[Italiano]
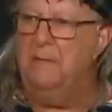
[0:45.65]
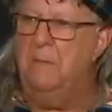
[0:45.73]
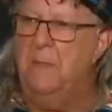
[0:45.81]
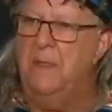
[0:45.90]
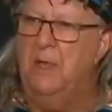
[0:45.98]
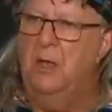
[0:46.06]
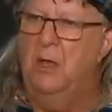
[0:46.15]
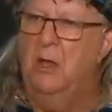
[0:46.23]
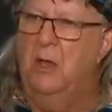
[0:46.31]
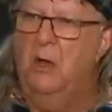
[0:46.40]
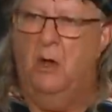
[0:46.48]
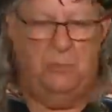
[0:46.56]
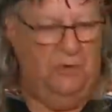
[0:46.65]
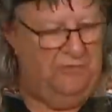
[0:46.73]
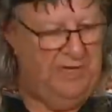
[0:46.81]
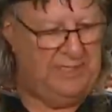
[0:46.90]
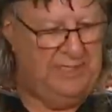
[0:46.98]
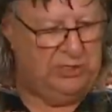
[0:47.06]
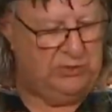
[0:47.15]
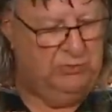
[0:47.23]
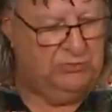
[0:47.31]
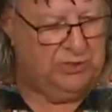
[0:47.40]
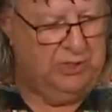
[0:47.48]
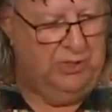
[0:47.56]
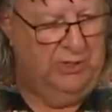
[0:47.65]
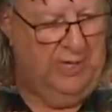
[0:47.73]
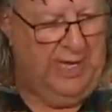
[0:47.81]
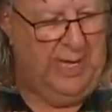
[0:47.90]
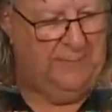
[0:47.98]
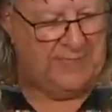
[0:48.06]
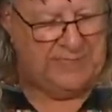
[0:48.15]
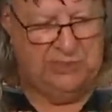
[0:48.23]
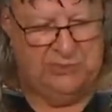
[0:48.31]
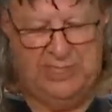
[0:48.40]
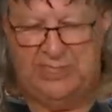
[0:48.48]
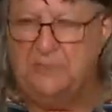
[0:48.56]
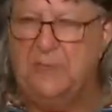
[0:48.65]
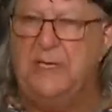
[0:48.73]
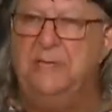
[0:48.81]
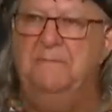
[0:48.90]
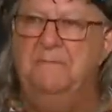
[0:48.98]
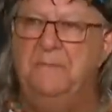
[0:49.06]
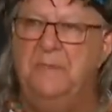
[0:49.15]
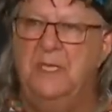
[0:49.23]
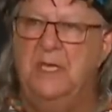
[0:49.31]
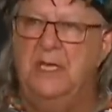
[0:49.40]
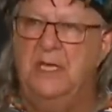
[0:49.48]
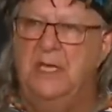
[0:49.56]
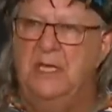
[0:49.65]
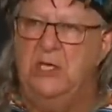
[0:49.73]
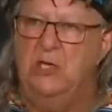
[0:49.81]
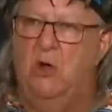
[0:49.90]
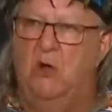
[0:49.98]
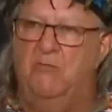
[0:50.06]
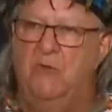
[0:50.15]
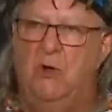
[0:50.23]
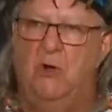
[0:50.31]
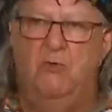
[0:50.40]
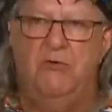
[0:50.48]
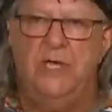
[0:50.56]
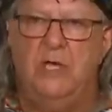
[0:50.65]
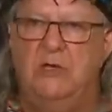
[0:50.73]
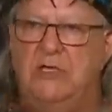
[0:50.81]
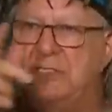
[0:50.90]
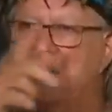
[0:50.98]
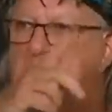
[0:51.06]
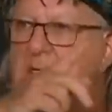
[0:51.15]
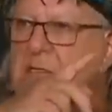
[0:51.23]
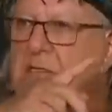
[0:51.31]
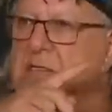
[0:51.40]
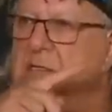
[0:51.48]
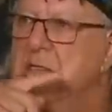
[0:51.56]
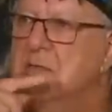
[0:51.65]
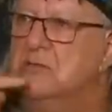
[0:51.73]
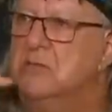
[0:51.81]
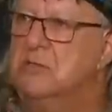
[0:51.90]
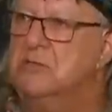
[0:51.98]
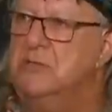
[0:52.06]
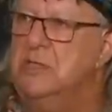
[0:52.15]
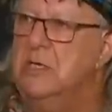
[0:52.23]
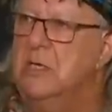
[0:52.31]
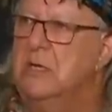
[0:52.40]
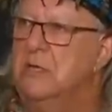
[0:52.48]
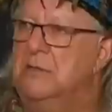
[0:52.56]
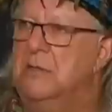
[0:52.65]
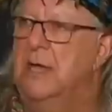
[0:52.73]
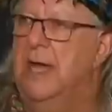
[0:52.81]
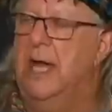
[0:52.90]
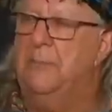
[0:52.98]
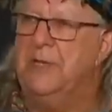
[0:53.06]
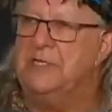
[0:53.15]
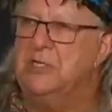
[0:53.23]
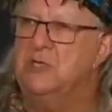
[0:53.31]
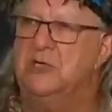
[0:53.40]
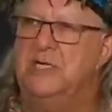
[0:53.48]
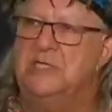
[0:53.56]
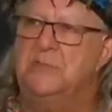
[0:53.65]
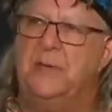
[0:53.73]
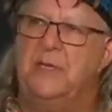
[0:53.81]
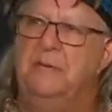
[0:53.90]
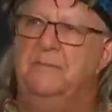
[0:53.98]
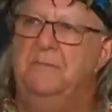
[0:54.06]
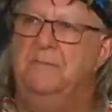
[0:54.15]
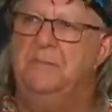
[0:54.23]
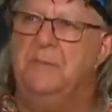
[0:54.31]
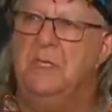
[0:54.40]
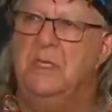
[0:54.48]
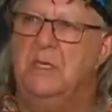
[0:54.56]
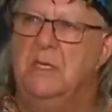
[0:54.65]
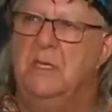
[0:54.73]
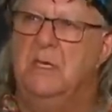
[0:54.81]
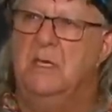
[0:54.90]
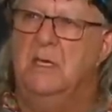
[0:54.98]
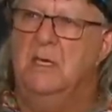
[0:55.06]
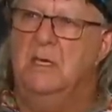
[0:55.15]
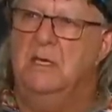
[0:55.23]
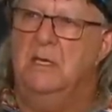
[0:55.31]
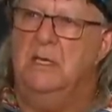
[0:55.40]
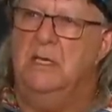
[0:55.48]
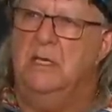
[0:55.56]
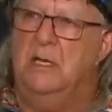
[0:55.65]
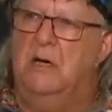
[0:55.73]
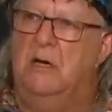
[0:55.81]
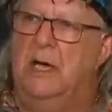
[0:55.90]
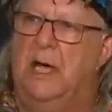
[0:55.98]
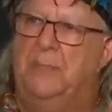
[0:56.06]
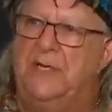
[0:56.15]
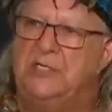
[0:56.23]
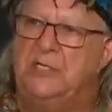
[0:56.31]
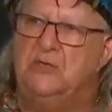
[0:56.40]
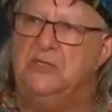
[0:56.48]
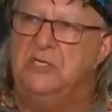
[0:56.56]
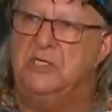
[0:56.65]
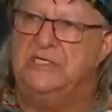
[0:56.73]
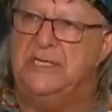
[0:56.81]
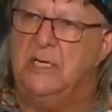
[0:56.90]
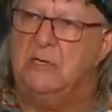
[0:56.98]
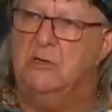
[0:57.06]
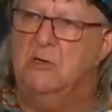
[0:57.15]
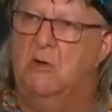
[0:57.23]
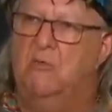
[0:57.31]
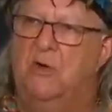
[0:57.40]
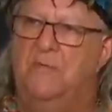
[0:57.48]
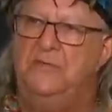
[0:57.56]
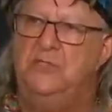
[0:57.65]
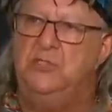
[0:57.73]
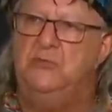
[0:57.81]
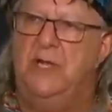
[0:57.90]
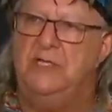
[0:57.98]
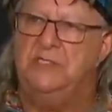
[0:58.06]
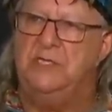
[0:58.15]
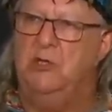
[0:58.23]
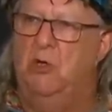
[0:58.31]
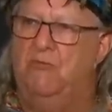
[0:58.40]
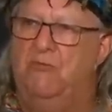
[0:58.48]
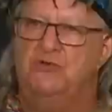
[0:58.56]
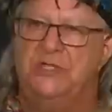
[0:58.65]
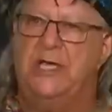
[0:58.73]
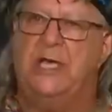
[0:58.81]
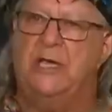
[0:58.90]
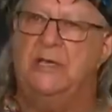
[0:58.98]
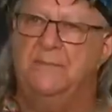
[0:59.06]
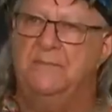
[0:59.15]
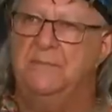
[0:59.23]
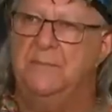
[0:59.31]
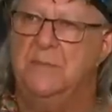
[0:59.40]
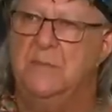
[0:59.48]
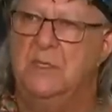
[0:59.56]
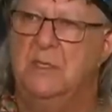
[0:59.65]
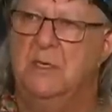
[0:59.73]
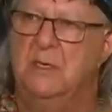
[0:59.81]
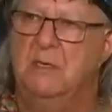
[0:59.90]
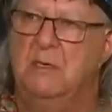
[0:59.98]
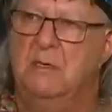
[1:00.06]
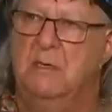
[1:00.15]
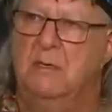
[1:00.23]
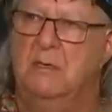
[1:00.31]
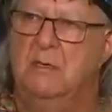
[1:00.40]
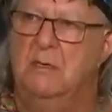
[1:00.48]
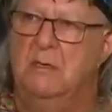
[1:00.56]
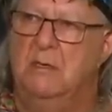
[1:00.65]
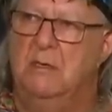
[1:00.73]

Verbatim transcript: purificazione. Durante la sua visita in Quebec è stato accolto nella sala dei ricevimenti mentre un uomo indigeno cantava e suonava un tamburo. Secondo il presentatore è stata accesa una tradizionale lampada